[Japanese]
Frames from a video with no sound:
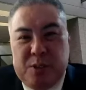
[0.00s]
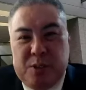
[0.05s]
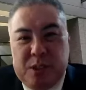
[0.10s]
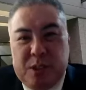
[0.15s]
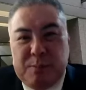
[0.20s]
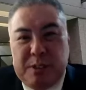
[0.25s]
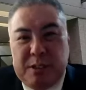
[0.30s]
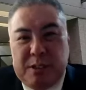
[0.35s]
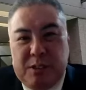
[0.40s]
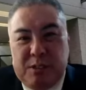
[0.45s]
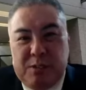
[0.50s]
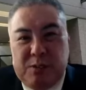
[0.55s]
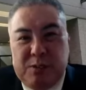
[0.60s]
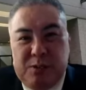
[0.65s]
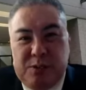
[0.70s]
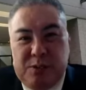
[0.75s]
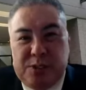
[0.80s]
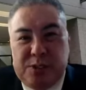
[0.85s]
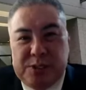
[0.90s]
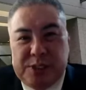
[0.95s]
鎌倉殿
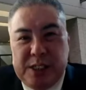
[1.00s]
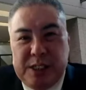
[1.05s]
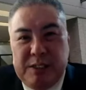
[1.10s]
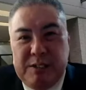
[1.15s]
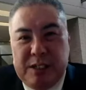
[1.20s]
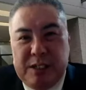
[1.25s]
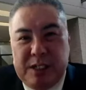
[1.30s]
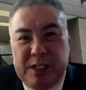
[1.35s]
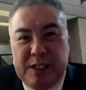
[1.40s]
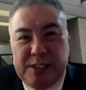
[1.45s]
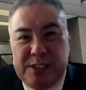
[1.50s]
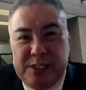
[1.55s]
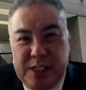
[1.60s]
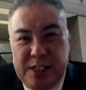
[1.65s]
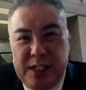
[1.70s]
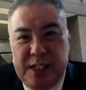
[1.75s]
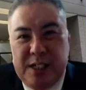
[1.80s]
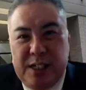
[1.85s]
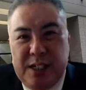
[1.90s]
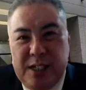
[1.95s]
の13人の話
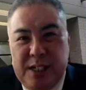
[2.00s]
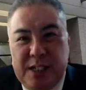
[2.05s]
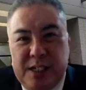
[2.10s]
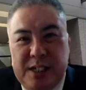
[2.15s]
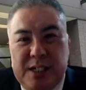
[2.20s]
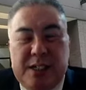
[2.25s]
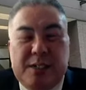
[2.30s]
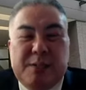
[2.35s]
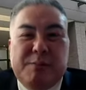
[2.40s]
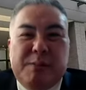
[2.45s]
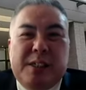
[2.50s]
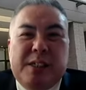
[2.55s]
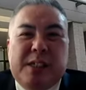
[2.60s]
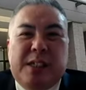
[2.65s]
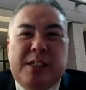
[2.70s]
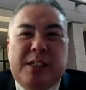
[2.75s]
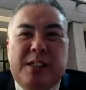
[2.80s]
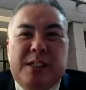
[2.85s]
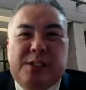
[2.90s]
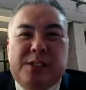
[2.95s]
で、はい、まあ、
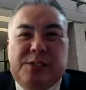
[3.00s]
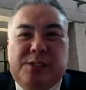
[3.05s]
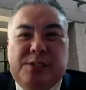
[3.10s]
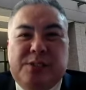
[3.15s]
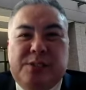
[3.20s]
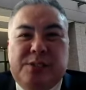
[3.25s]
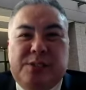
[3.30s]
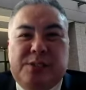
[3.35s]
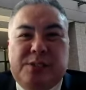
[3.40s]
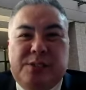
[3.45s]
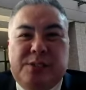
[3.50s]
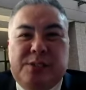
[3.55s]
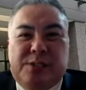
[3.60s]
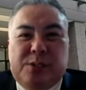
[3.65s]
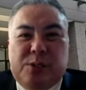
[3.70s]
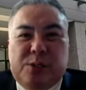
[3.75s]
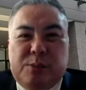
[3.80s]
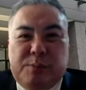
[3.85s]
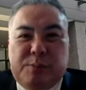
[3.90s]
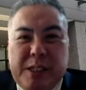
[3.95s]
関連する
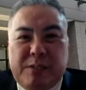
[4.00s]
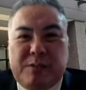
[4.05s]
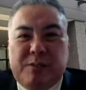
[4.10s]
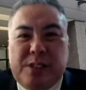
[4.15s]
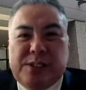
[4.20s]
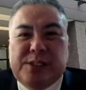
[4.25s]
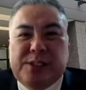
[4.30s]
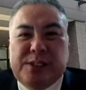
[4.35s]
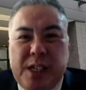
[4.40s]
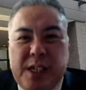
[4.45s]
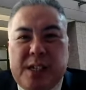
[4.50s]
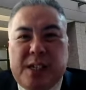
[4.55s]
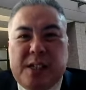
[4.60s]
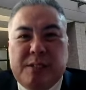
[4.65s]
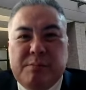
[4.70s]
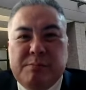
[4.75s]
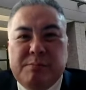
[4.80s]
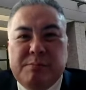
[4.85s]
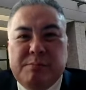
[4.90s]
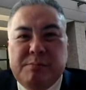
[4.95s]
こともあるんですが、
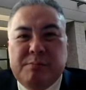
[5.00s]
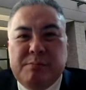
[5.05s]
はい、